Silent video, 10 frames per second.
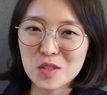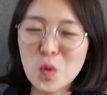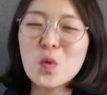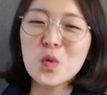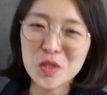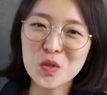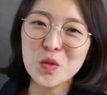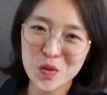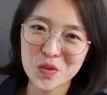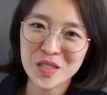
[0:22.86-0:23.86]
전공
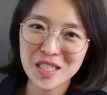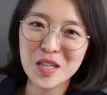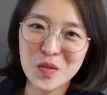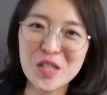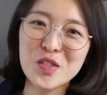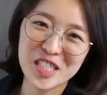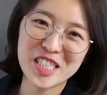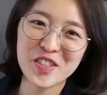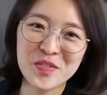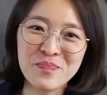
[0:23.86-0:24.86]
서적이라고 할 수
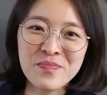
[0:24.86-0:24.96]
있죠.